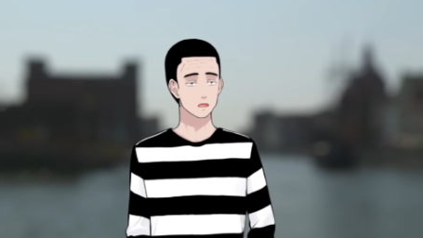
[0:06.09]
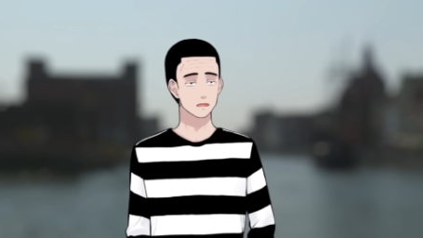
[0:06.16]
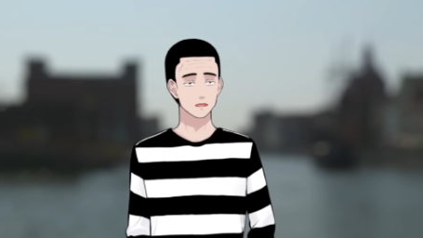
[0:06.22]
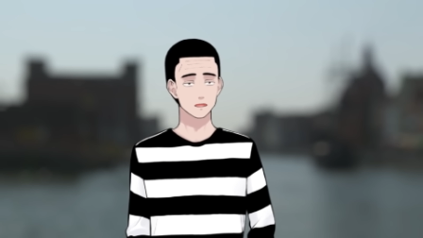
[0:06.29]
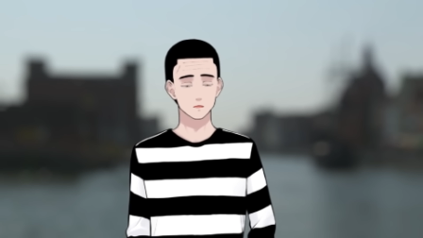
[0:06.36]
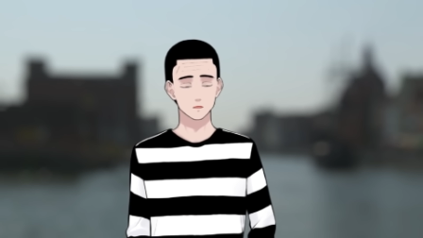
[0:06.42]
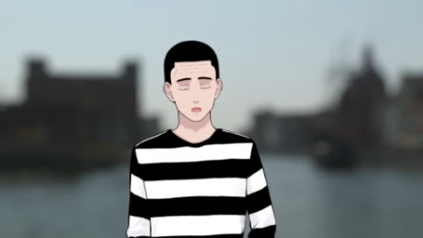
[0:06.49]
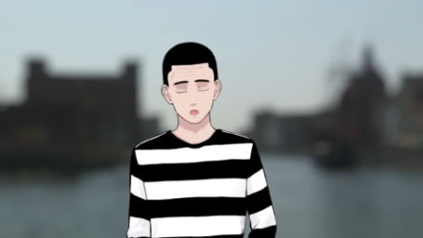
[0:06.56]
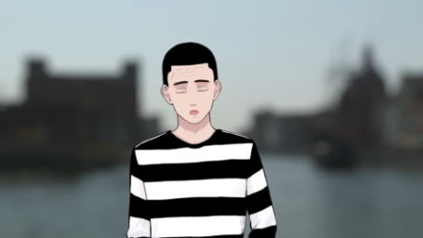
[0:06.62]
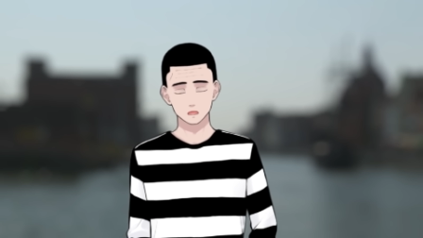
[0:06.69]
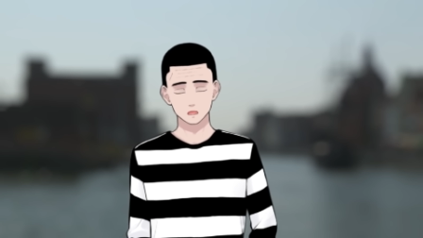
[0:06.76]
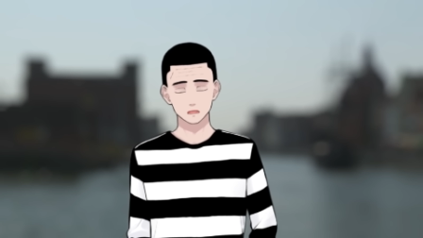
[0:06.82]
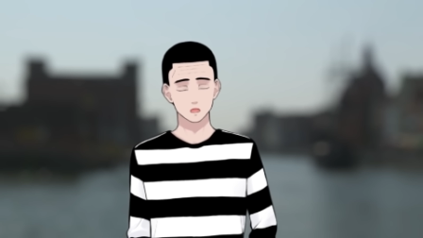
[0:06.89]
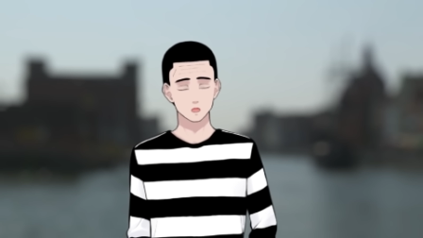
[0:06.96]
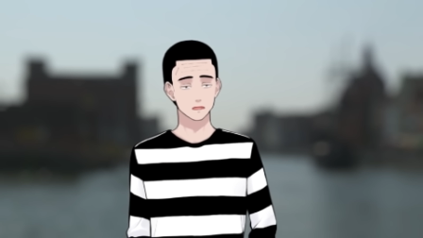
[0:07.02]
18
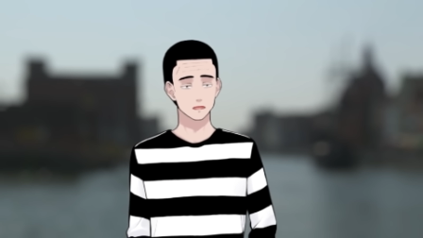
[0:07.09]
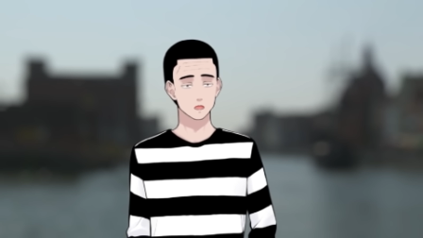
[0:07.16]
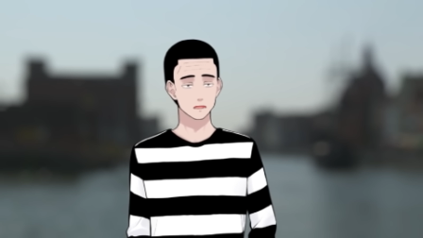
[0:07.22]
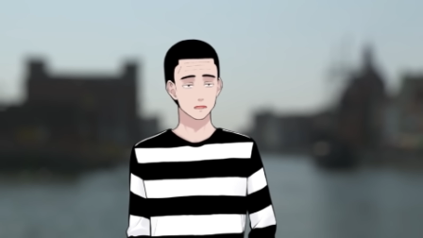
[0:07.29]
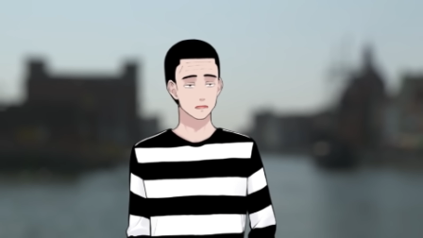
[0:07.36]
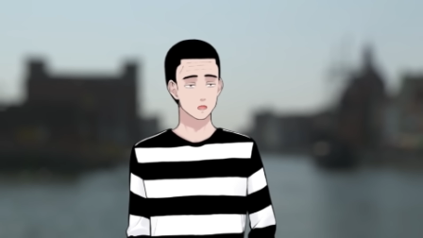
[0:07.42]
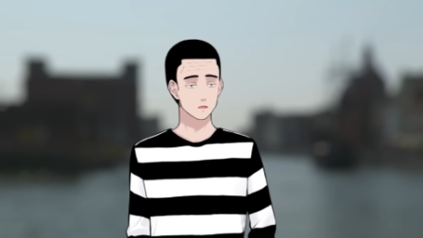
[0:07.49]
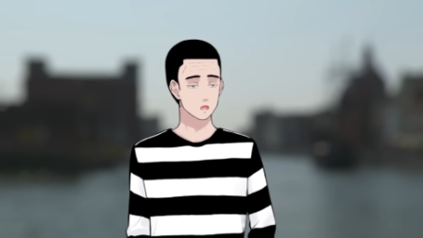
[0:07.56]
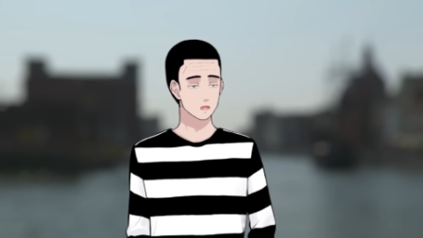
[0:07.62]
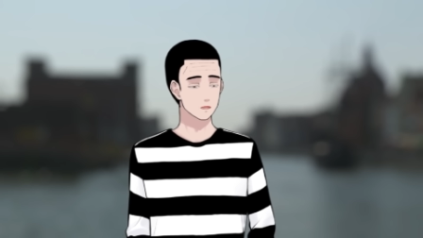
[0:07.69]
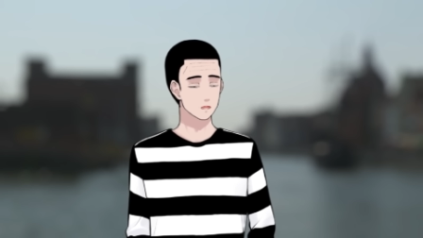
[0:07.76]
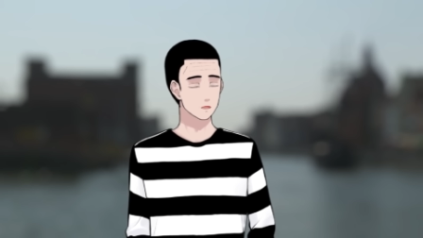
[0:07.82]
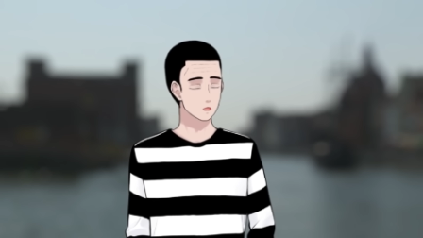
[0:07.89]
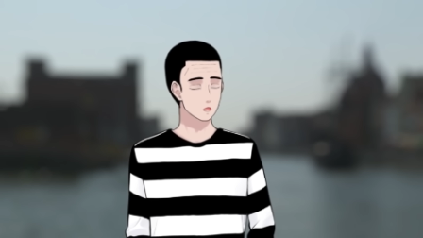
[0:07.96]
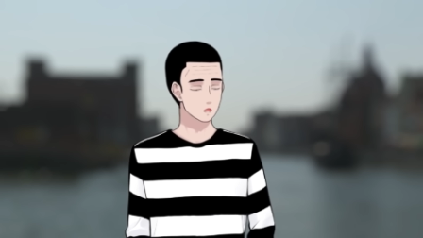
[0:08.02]
日ですね、少
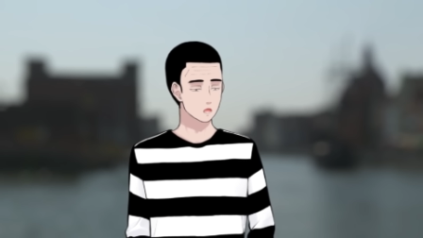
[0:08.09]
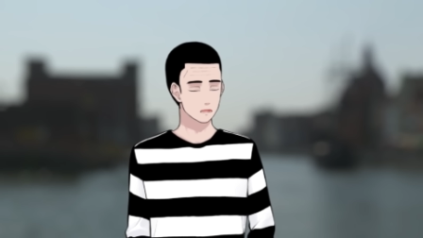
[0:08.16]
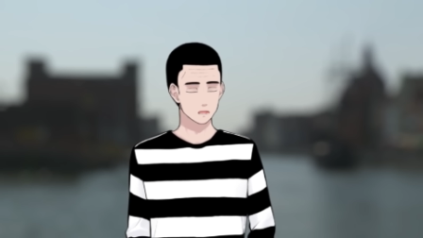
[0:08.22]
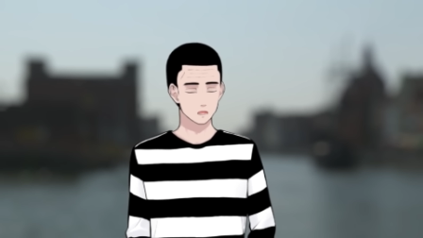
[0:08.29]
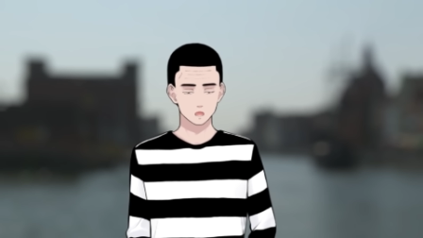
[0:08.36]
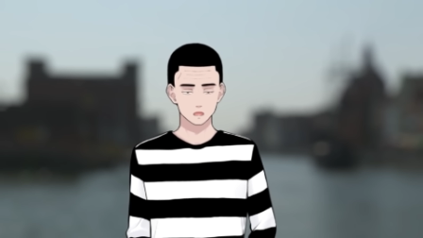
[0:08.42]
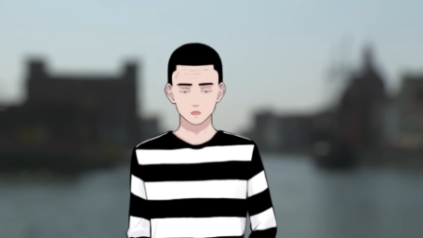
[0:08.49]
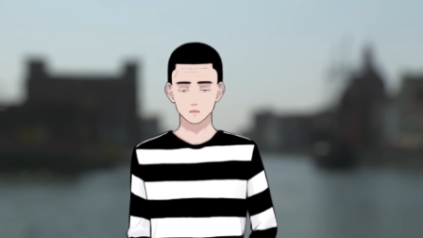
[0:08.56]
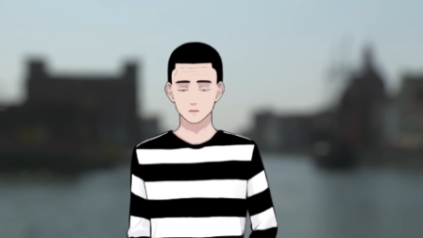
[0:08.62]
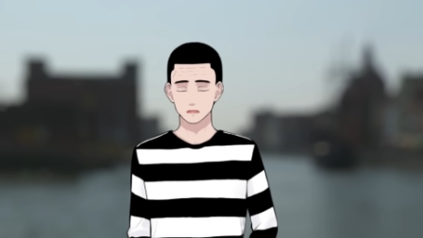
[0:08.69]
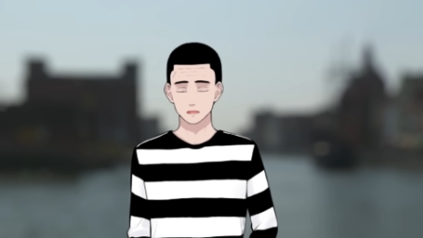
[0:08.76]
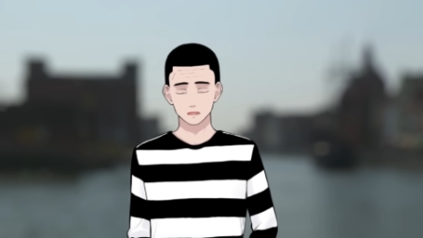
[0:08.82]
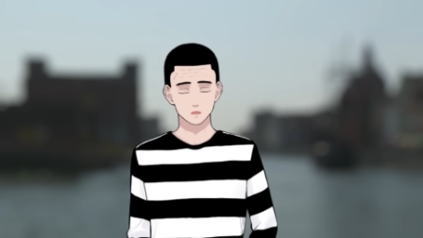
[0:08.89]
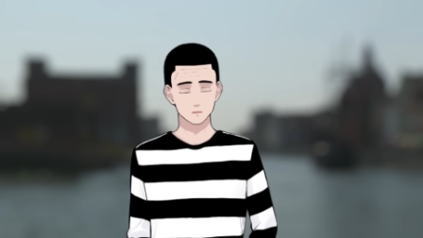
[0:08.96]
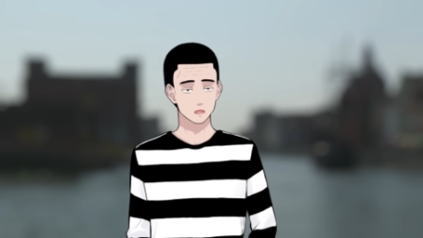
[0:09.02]
し数日前なん
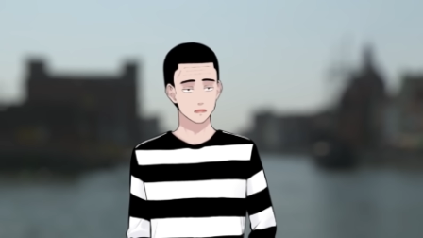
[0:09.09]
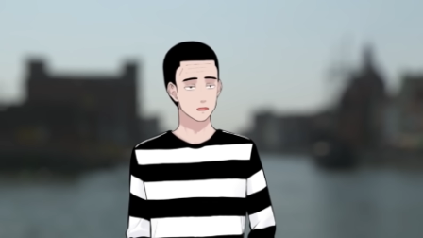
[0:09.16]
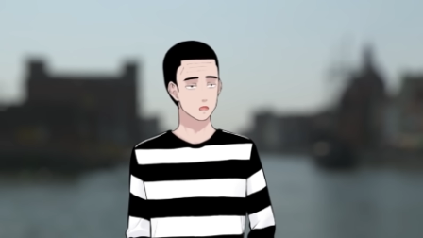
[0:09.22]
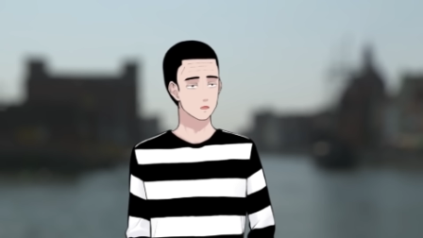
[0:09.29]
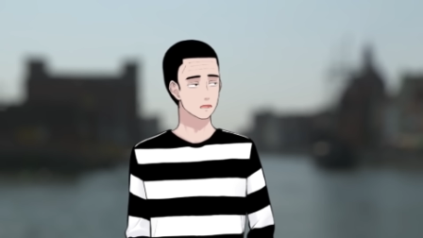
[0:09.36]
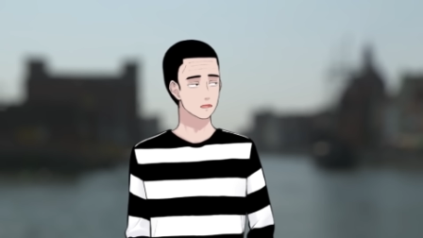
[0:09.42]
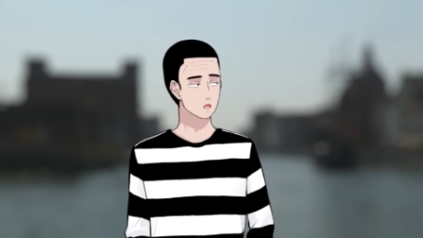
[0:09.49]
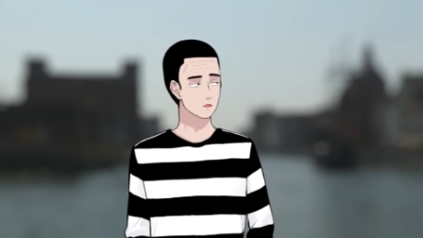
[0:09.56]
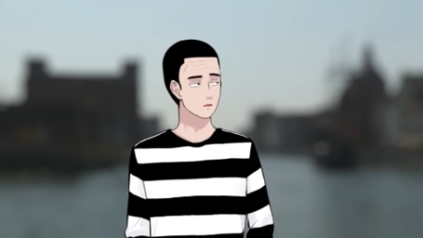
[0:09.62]
ですが、